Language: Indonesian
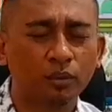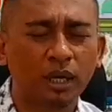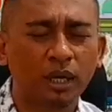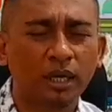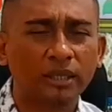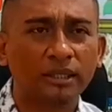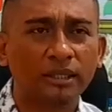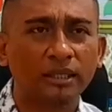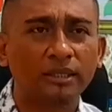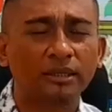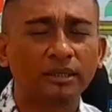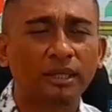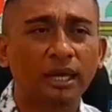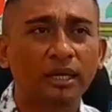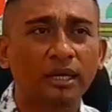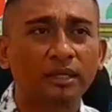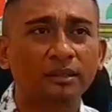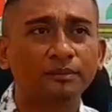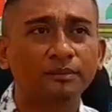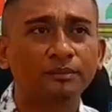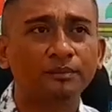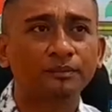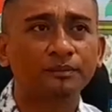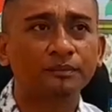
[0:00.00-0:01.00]

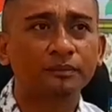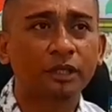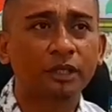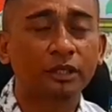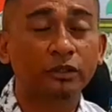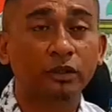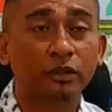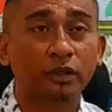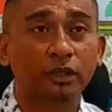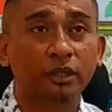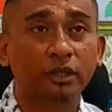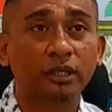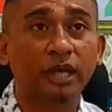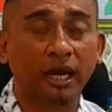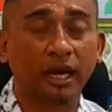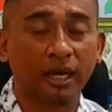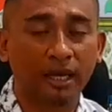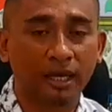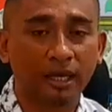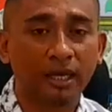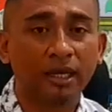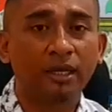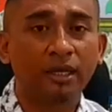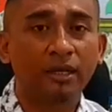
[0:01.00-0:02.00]
tentang eh, sorry ya
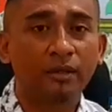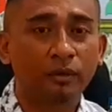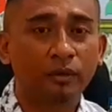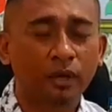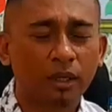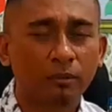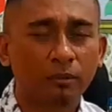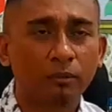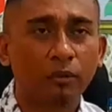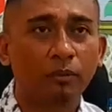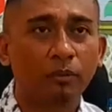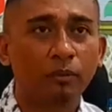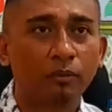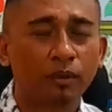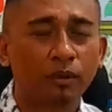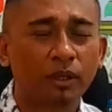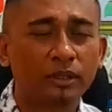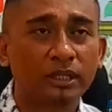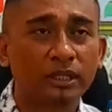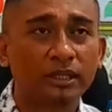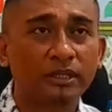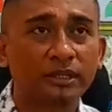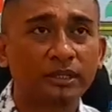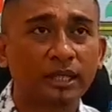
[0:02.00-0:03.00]
2022
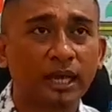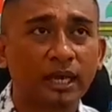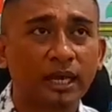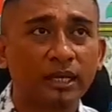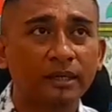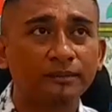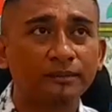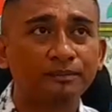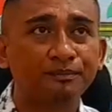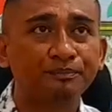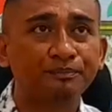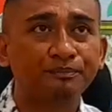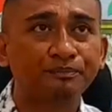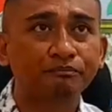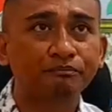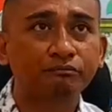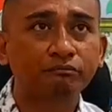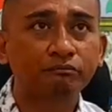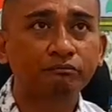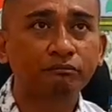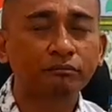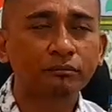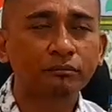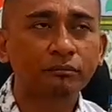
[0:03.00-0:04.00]
tentang
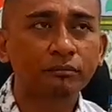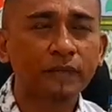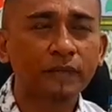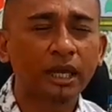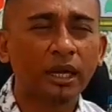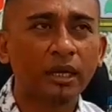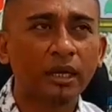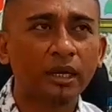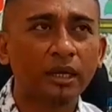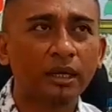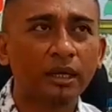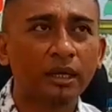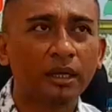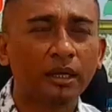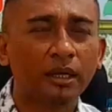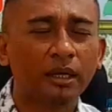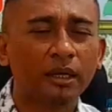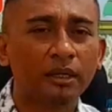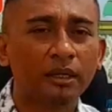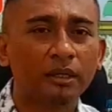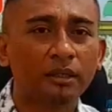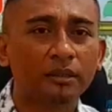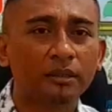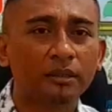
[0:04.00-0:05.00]
eh,